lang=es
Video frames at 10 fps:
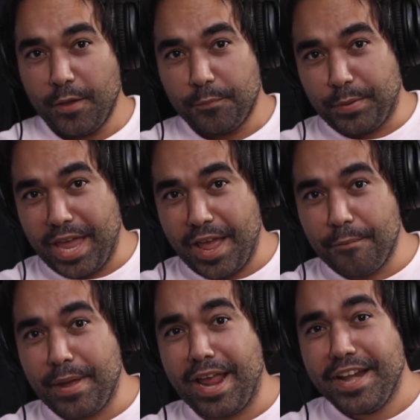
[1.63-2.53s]

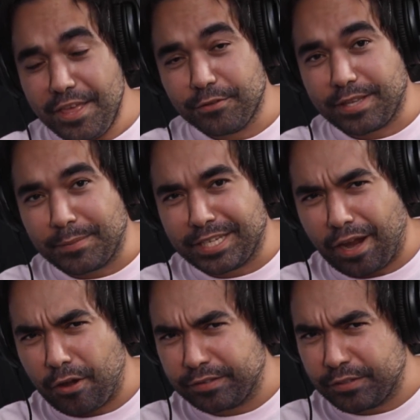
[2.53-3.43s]
Bienvenidos, damas y
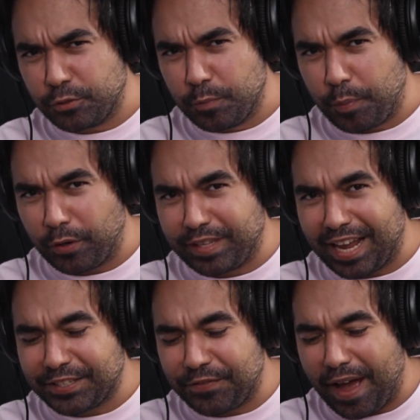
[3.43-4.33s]
caballeros, este es su
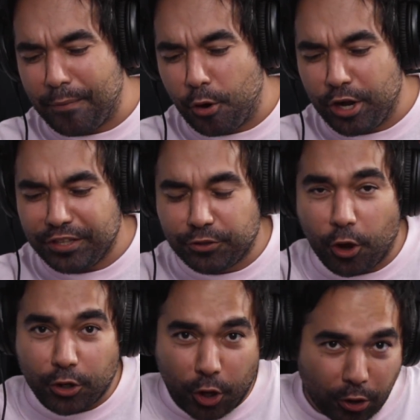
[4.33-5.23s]
podcast
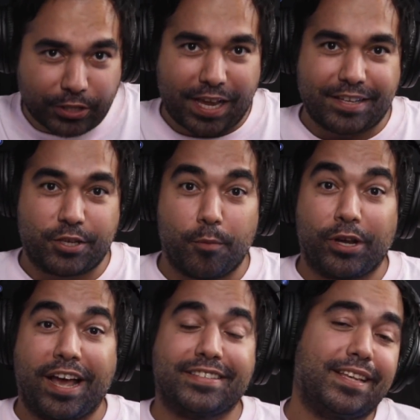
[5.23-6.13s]
favorito, Cosas.
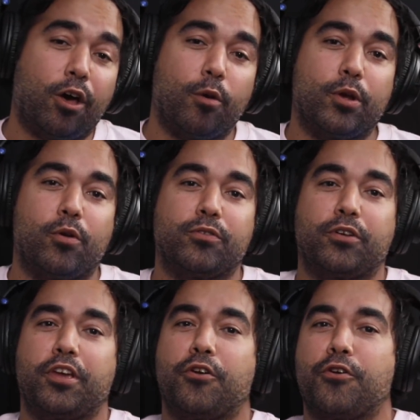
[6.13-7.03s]
Como Casado, me
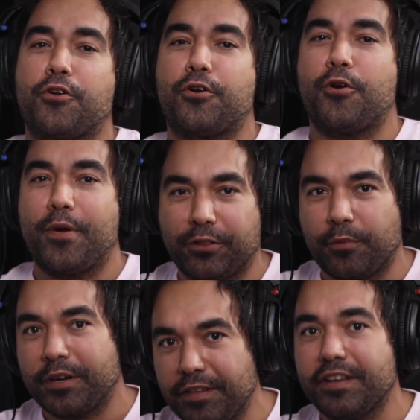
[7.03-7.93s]
encuentro aquí con
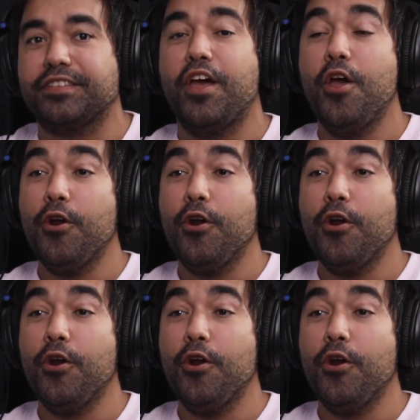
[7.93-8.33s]
Roberto Martínez.